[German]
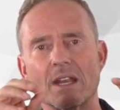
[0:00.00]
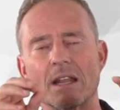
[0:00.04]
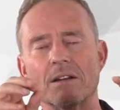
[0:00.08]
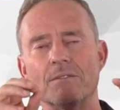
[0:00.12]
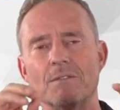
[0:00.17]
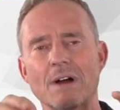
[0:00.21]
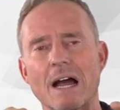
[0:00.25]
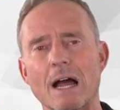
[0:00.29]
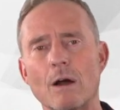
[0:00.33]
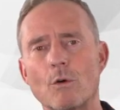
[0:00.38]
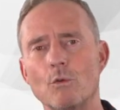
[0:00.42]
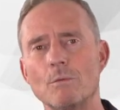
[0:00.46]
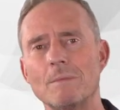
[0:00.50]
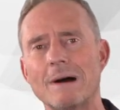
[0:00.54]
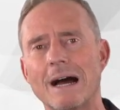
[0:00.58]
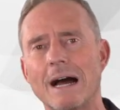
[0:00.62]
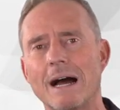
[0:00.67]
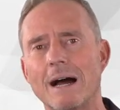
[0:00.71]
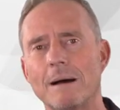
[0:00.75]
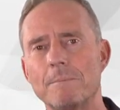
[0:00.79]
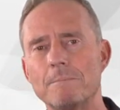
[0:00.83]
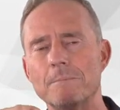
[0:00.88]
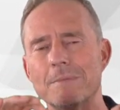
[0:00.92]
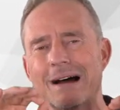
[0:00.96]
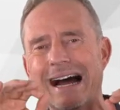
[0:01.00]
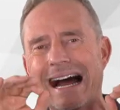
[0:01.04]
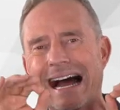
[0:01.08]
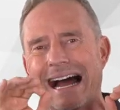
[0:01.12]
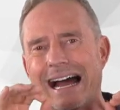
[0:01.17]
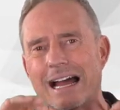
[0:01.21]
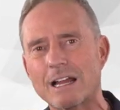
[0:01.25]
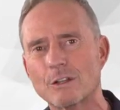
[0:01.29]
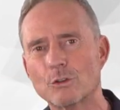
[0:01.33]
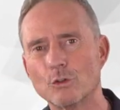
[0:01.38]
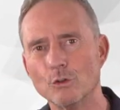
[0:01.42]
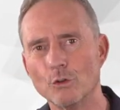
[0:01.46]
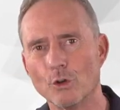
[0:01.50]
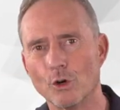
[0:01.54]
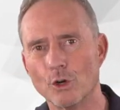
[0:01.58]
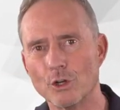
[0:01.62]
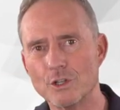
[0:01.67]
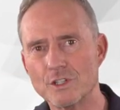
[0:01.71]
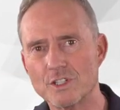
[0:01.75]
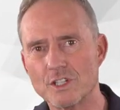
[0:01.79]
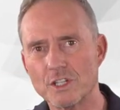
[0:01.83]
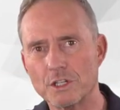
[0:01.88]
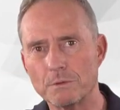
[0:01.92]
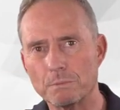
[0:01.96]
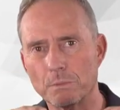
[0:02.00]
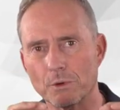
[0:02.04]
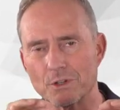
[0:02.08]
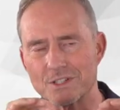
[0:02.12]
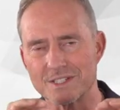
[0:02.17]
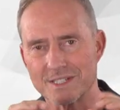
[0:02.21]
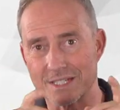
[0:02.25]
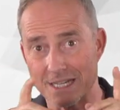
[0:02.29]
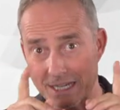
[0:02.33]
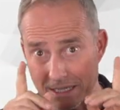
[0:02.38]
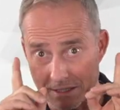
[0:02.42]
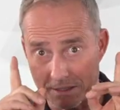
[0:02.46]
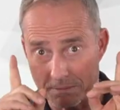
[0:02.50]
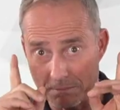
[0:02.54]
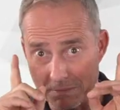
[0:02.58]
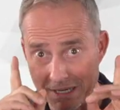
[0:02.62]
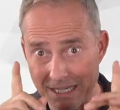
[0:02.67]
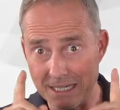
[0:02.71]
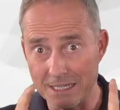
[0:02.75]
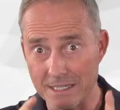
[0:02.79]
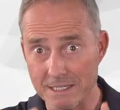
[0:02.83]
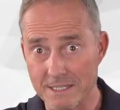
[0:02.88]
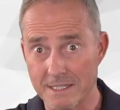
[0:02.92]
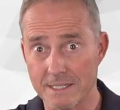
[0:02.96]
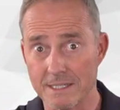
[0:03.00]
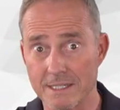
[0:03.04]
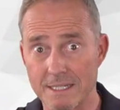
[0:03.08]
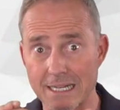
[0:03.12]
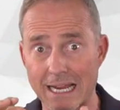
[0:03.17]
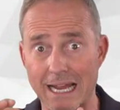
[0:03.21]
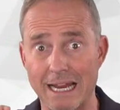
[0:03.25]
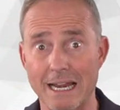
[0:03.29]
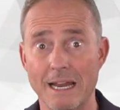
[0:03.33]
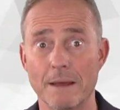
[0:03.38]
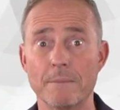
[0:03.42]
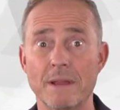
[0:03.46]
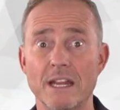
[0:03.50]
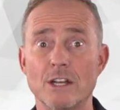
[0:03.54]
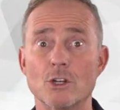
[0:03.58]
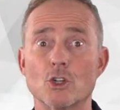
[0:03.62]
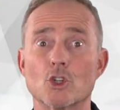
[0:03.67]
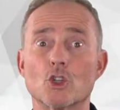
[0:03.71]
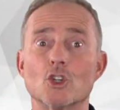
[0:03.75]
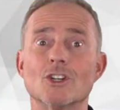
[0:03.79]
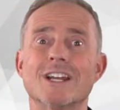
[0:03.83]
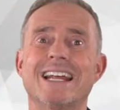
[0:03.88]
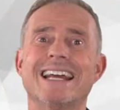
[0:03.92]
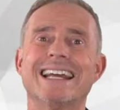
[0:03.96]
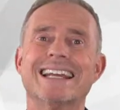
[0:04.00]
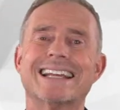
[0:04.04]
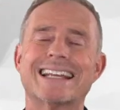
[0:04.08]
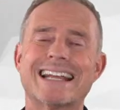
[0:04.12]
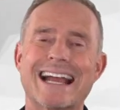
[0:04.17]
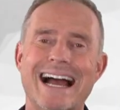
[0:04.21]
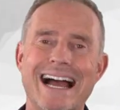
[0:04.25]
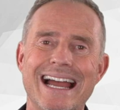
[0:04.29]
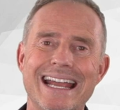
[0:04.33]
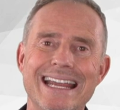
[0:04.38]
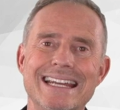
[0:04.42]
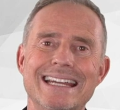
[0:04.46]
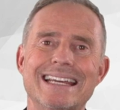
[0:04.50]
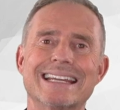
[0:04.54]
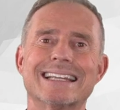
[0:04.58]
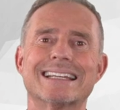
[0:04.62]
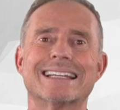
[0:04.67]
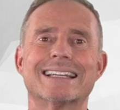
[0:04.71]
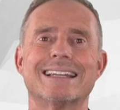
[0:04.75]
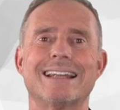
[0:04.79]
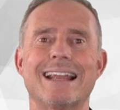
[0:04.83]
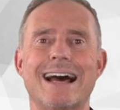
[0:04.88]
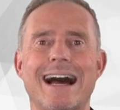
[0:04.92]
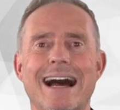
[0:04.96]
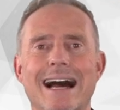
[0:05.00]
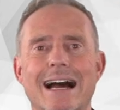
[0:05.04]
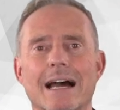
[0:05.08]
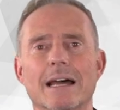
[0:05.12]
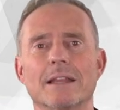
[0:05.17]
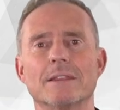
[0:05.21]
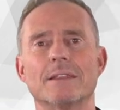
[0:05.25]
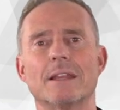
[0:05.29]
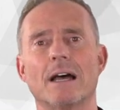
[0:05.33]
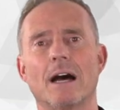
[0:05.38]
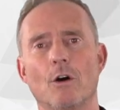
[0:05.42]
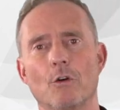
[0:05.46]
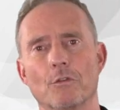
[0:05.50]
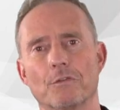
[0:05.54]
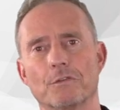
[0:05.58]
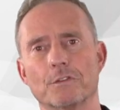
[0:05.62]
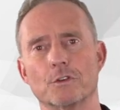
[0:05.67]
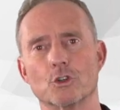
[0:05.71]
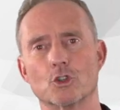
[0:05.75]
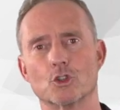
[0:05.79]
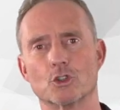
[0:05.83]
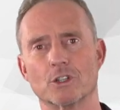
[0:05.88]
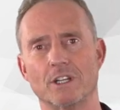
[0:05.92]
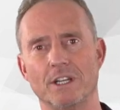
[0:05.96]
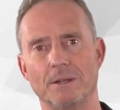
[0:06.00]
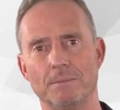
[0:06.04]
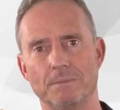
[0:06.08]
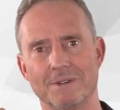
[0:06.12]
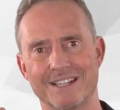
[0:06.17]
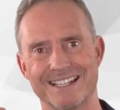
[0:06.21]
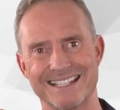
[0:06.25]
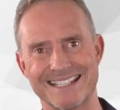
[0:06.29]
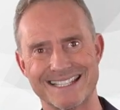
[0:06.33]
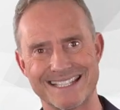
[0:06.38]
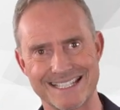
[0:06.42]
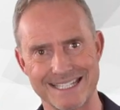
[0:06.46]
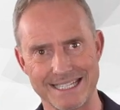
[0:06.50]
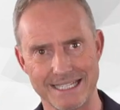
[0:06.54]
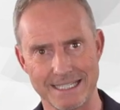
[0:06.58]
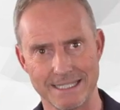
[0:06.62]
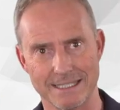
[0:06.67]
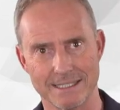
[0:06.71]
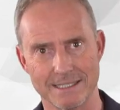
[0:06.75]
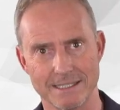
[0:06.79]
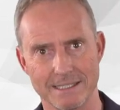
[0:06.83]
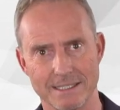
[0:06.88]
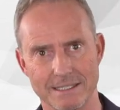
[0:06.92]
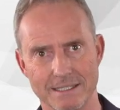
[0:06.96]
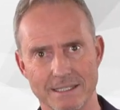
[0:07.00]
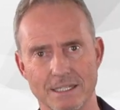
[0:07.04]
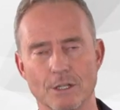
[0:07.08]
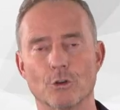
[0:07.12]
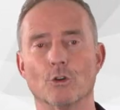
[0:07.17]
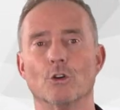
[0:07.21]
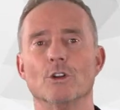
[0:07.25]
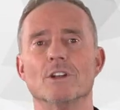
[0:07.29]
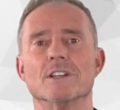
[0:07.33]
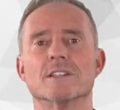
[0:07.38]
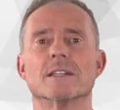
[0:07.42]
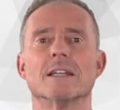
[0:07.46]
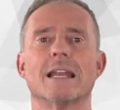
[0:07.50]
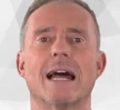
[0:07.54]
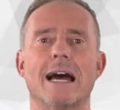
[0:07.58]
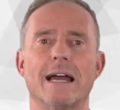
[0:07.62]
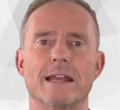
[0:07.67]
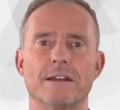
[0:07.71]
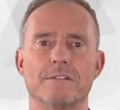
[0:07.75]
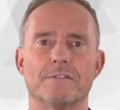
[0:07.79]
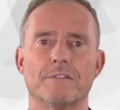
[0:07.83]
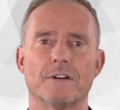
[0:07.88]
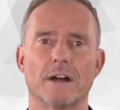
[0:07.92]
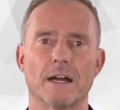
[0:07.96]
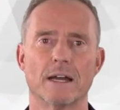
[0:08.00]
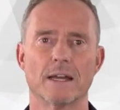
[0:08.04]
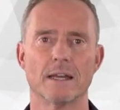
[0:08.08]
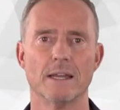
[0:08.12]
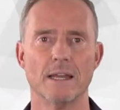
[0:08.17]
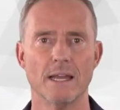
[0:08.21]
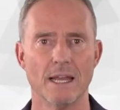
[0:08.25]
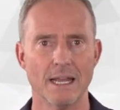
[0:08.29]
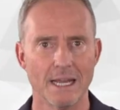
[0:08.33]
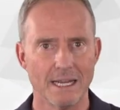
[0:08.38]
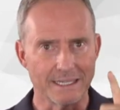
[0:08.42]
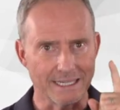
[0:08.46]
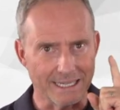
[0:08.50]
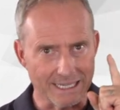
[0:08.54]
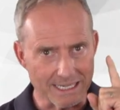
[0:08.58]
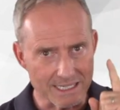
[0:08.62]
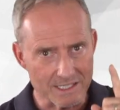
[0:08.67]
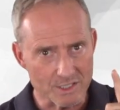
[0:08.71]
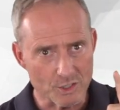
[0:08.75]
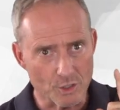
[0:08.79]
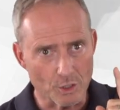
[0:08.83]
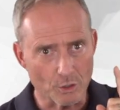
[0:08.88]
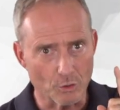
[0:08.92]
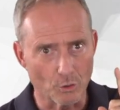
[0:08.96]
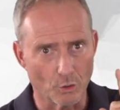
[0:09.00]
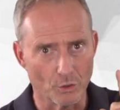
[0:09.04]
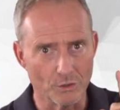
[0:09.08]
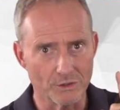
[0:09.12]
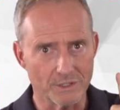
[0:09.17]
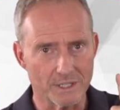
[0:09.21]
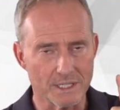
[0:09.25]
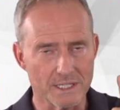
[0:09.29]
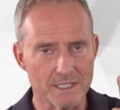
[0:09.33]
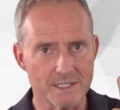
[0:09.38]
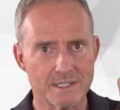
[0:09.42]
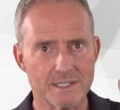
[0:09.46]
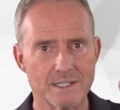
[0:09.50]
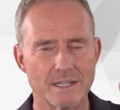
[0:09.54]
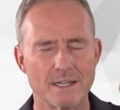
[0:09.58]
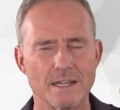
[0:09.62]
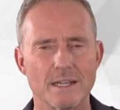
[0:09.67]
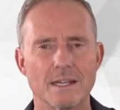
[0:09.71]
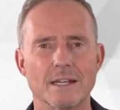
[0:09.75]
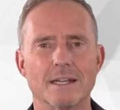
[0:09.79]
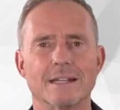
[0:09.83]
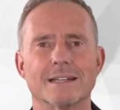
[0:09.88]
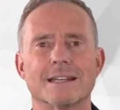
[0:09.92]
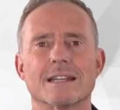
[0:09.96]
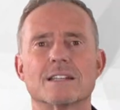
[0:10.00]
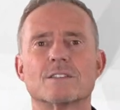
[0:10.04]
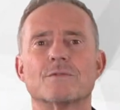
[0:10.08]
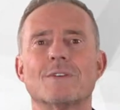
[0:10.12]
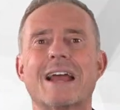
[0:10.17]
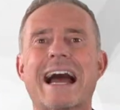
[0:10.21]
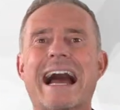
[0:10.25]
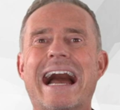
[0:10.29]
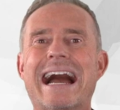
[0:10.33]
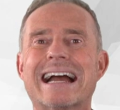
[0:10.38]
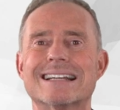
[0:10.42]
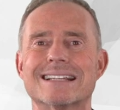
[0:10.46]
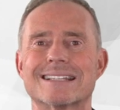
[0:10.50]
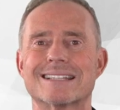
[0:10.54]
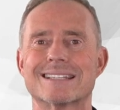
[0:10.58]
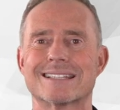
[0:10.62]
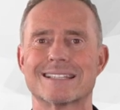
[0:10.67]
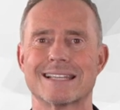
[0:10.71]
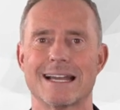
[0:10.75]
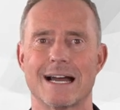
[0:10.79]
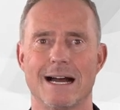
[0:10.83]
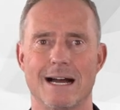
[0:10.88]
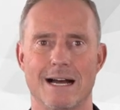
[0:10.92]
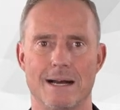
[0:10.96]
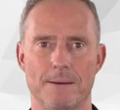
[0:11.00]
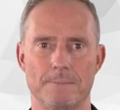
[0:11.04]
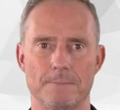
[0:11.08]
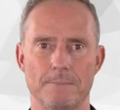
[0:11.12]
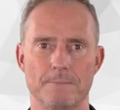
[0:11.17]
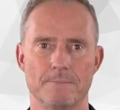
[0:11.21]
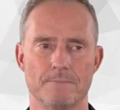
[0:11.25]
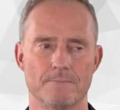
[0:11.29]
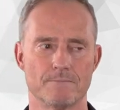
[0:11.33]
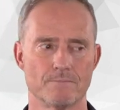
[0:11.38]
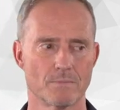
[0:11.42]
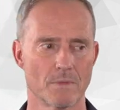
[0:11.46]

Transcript: Warum haben 98 Prozent mindestens aller Menschen keine klaren aufgeschriebenen Ziele. Die Gründe sind einfach. Der erste Grund ist, dass wir Angst haben.